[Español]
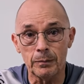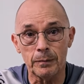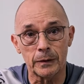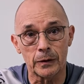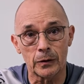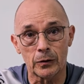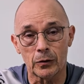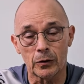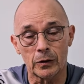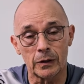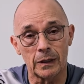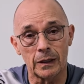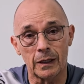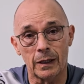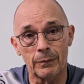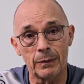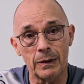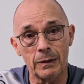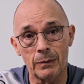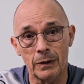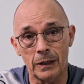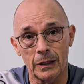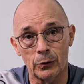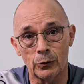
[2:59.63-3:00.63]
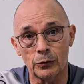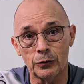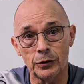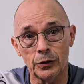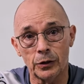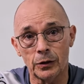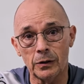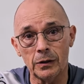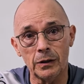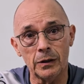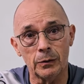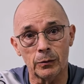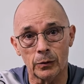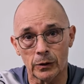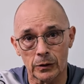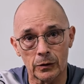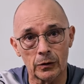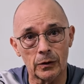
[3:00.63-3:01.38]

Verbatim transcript: pero con la misma ilusión. Y bueno,